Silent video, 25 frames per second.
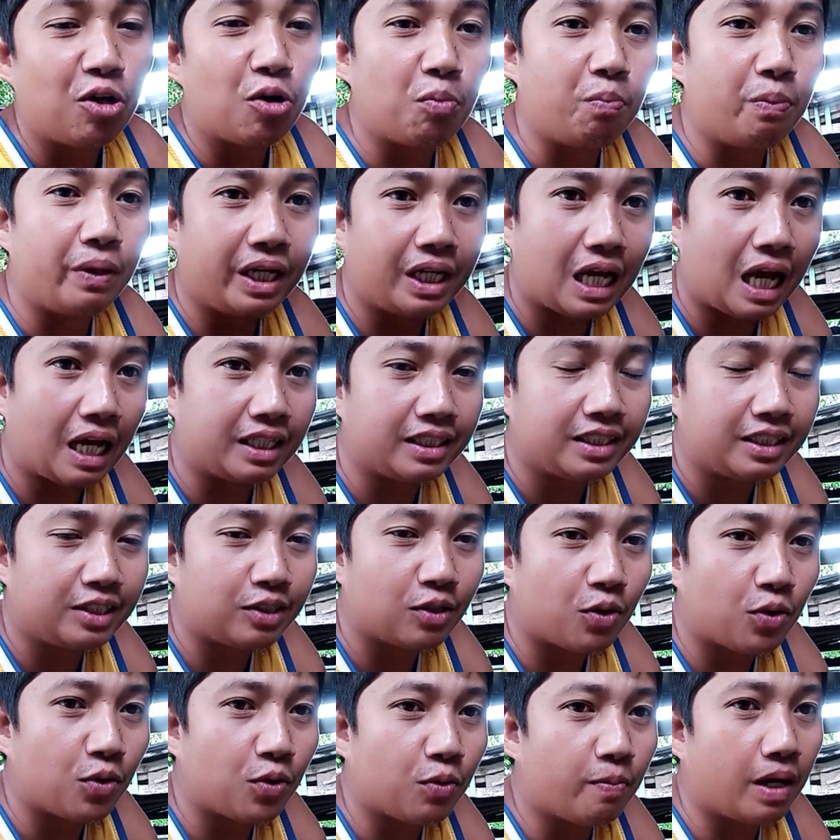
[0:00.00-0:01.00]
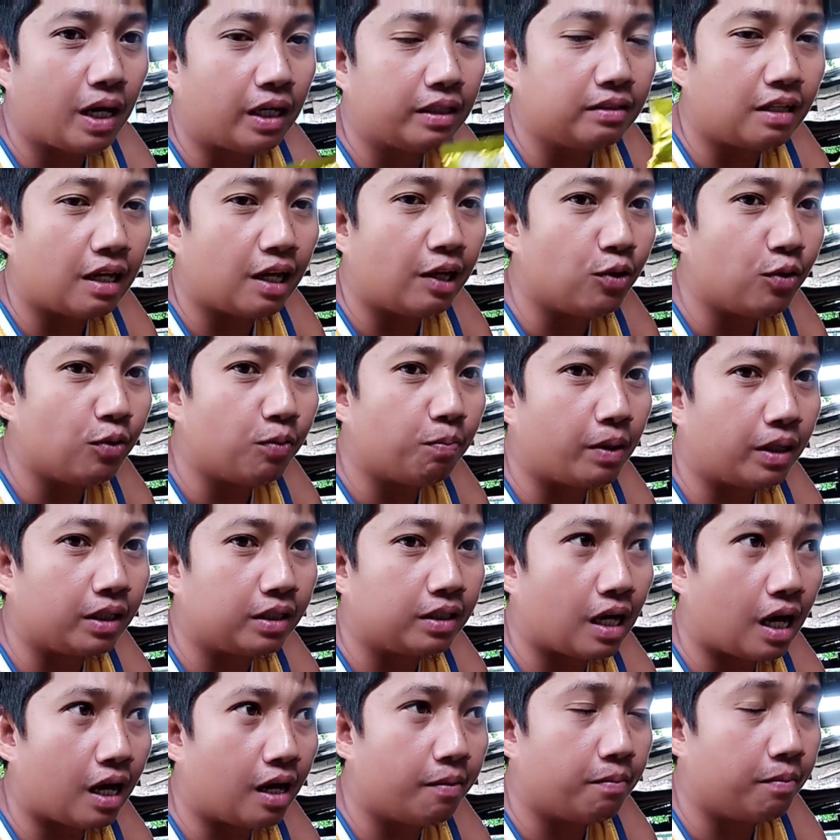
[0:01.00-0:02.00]
Lubricant. So maganda yung
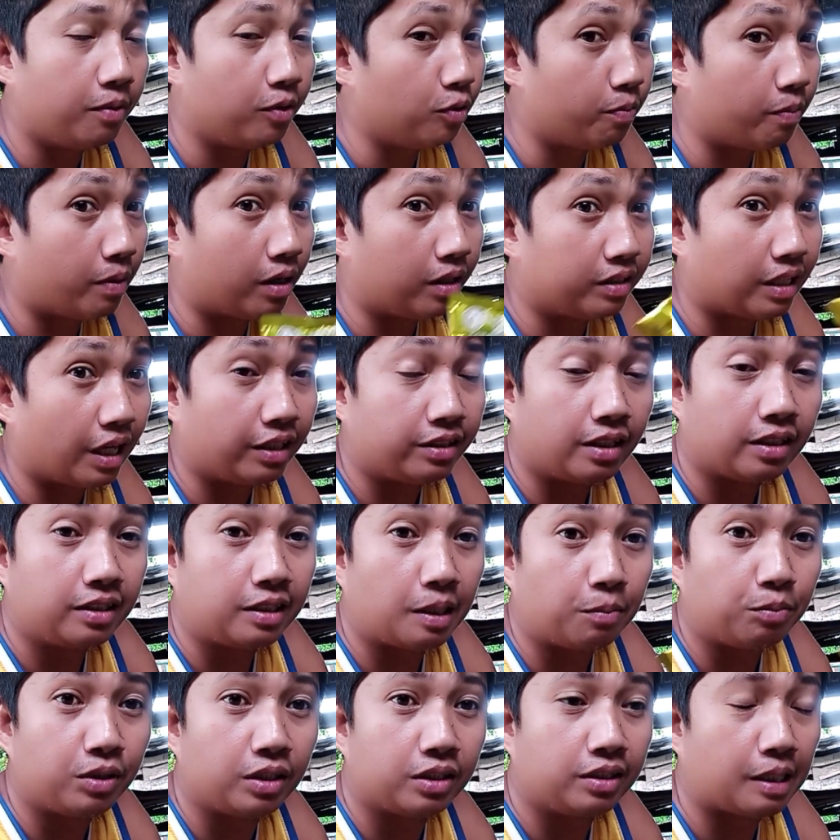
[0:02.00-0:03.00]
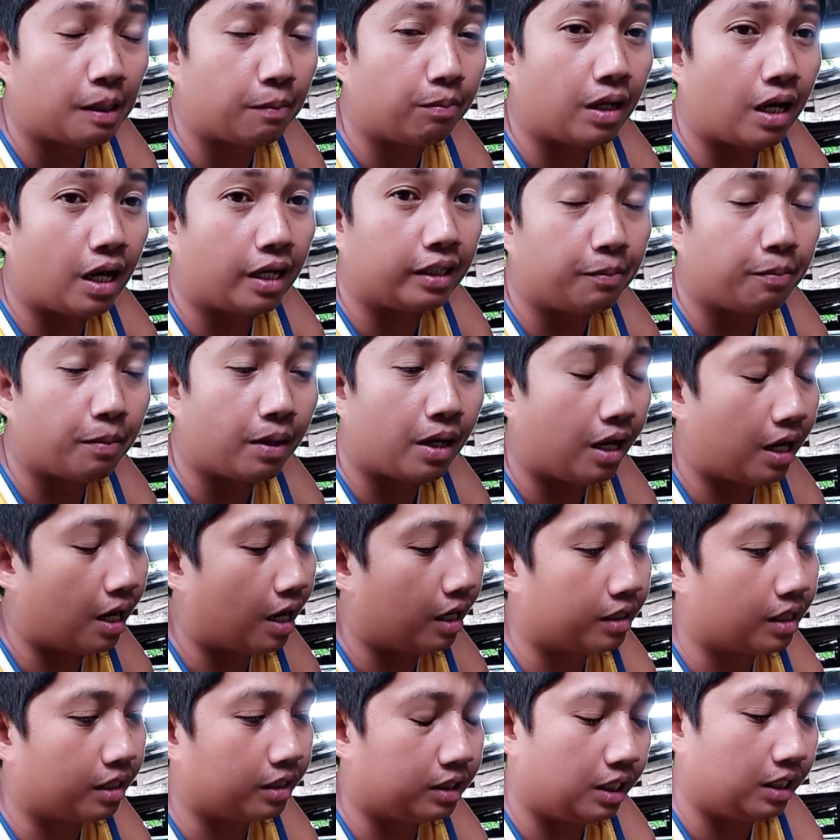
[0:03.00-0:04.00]
pagka yung mga digestive system ng ating
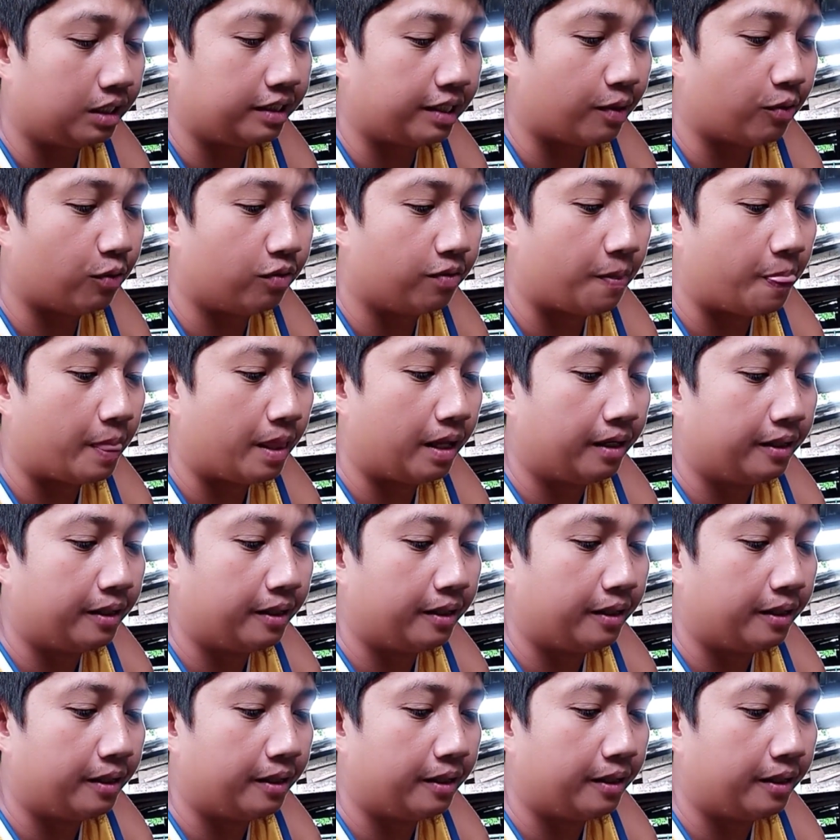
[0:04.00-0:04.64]
mga alagang sisiw.